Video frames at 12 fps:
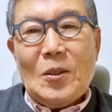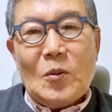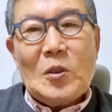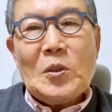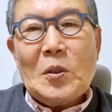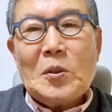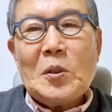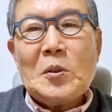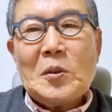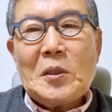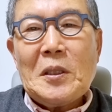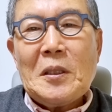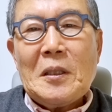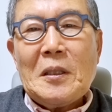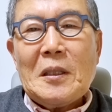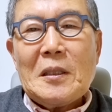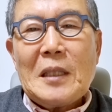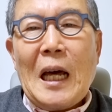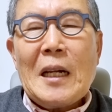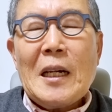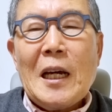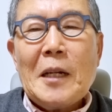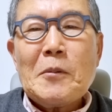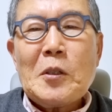우리 손주들이 나를
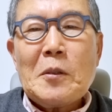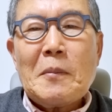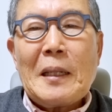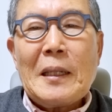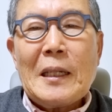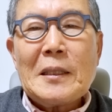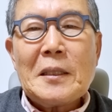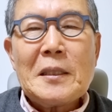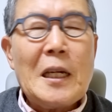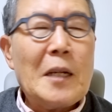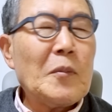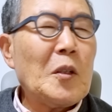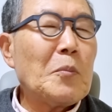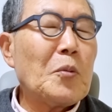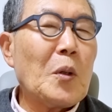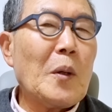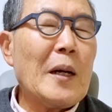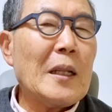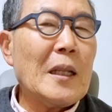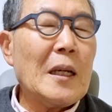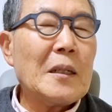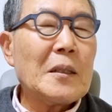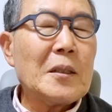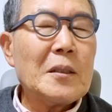할아버지로 만나서 사람들이
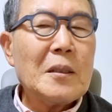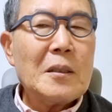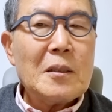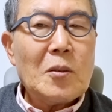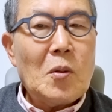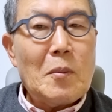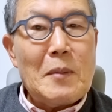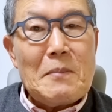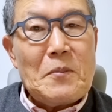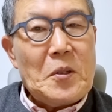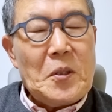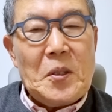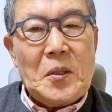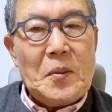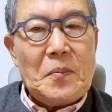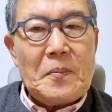부러워한다는 거 고맙죠.